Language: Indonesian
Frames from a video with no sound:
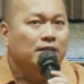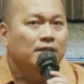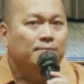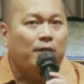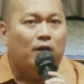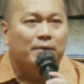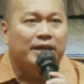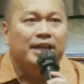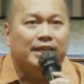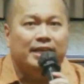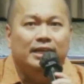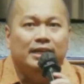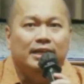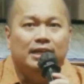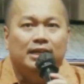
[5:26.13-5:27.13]
Bahwa begini,
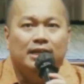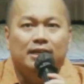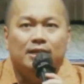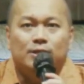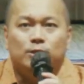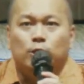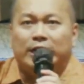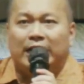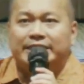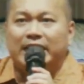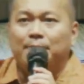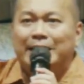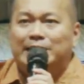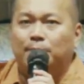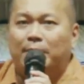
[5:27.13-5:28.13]
tugas
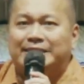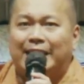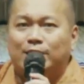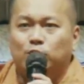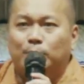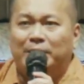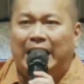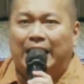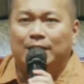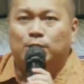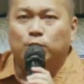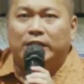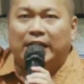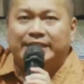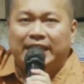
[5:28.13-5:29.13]
iman cuma satu, bilang
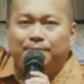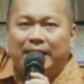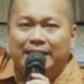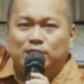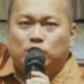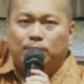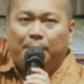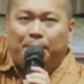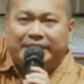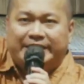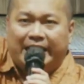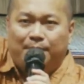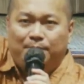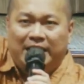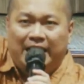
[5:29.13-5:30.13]
tugas iman cuma
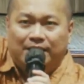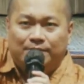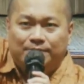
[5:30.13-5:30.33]
percaya, bilang.